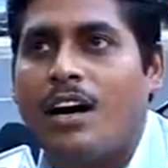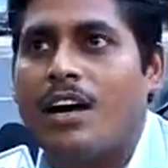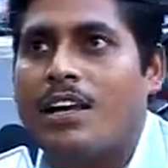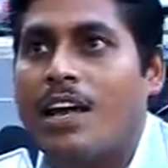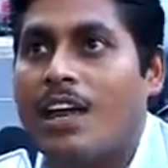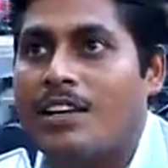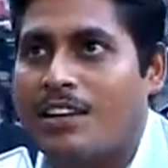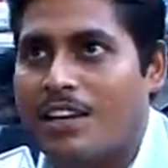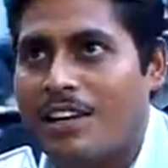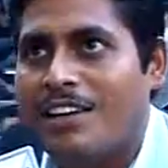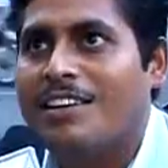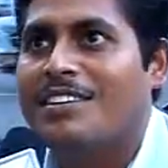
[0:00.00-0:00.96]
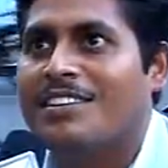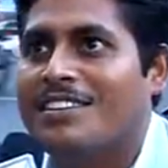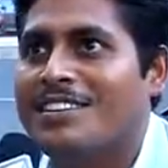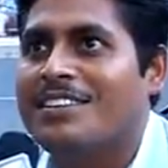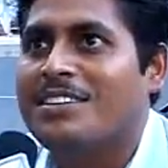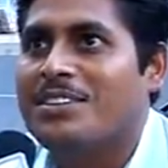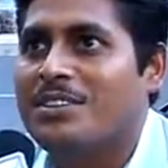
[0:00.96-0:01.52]
हरियाली है
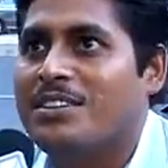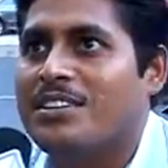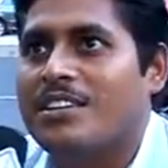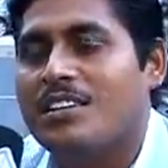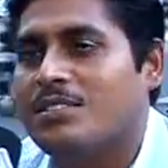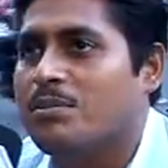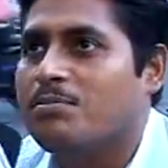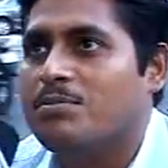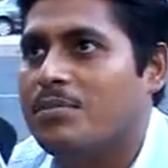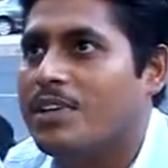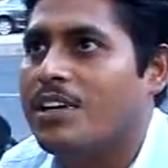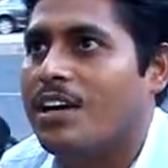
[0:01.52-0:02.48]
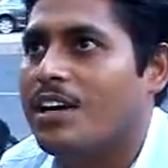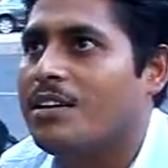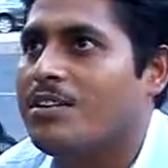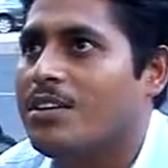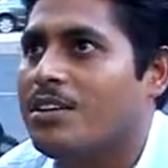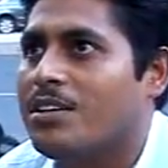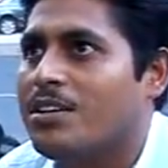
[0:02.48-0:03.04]
तो सब बढ़िया
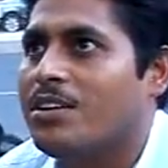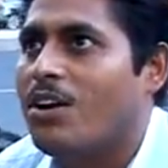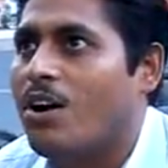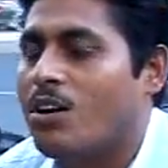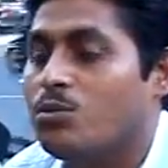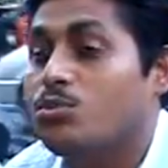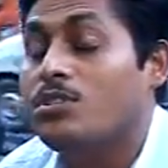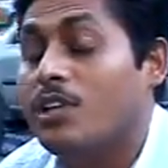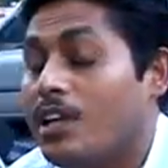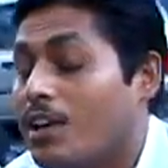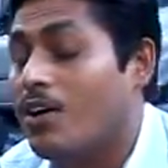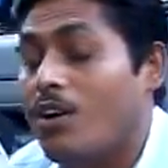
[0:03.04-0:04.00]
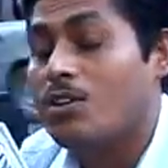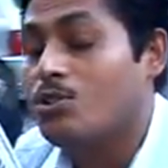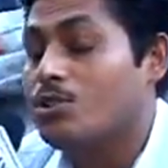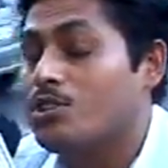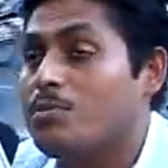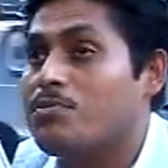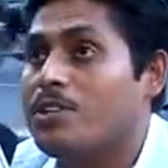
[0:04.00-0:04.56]
है और दूसरी एक और जो
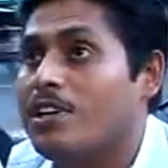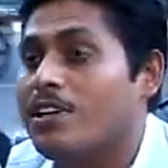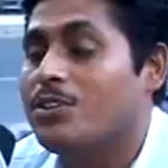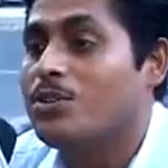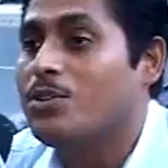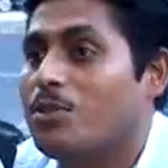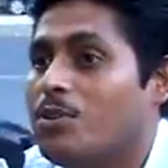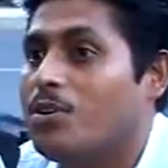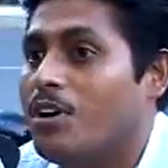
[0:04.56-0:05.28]
सबसे जो